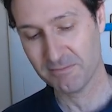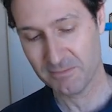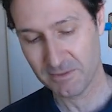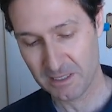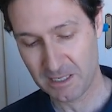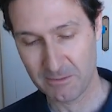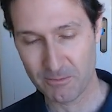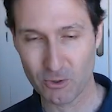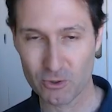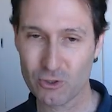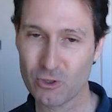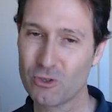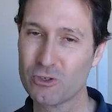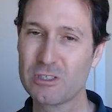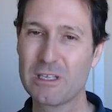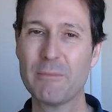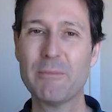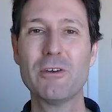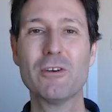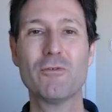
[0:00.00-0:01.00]
Y
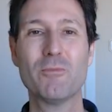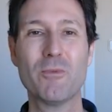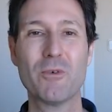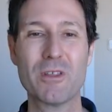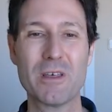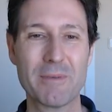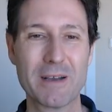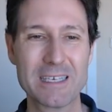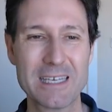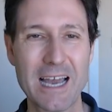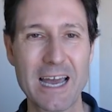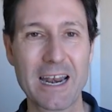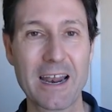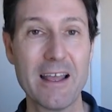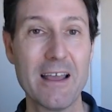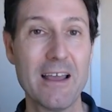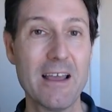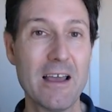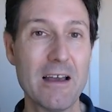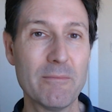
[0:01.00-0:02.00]
vosotros también os puede pasar.